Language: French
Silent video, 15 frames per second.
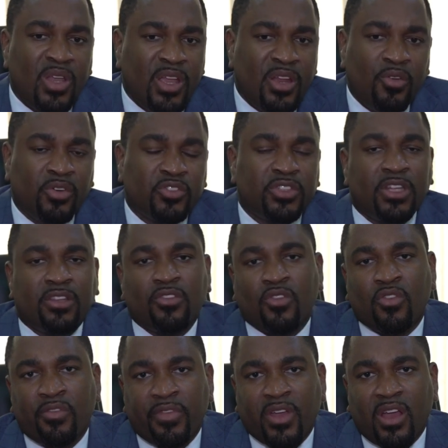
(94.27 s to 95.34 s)
Et donc cette
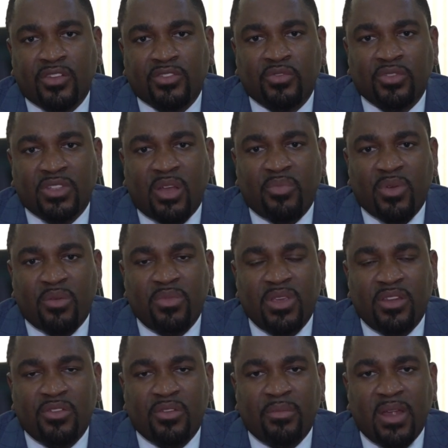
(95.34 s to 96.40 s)
conférence nous a
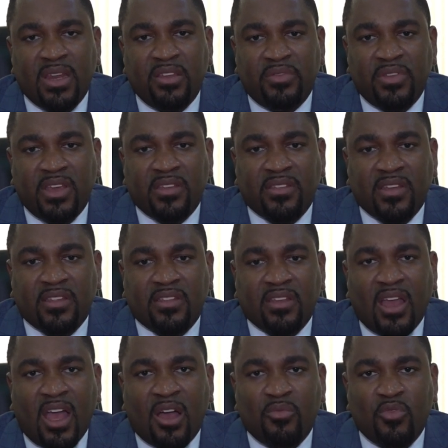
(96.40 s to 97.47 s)
permis de magnifier cette
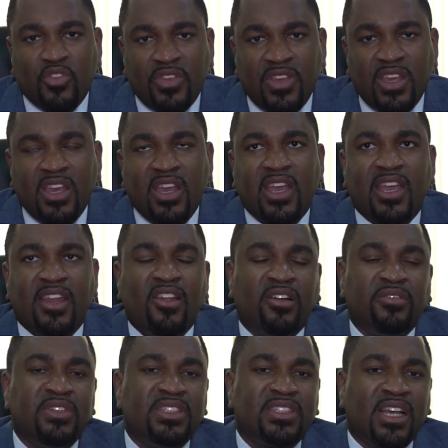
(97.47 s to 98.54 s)
harmonie et
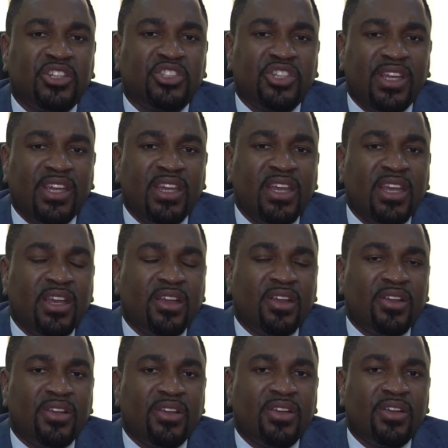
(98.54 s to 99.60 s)
d'envisager
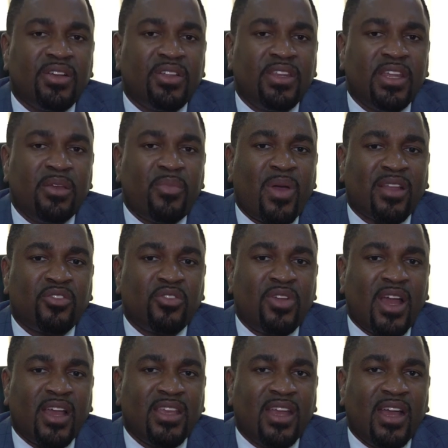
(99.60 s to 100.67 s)
euh, des
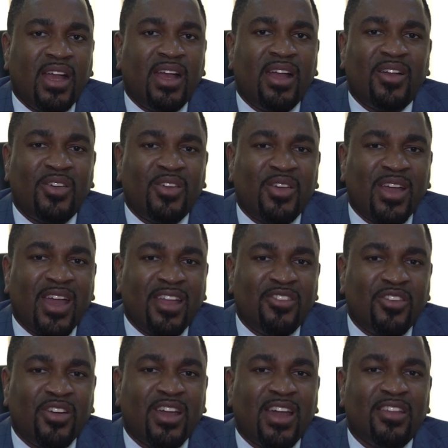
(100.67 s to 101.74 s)
partenariats euh,
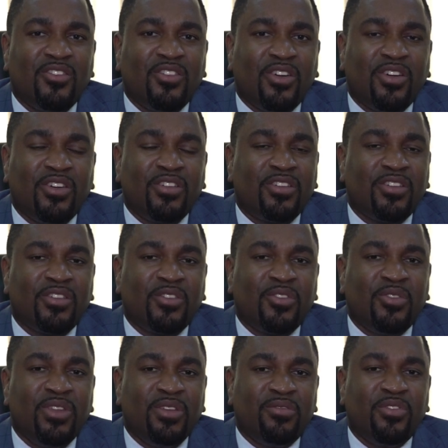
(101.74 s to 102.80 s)
gagnant-gagnant euh,
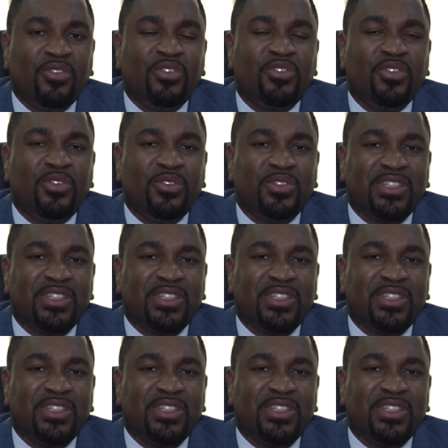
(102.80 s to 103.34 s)
au niveau de nos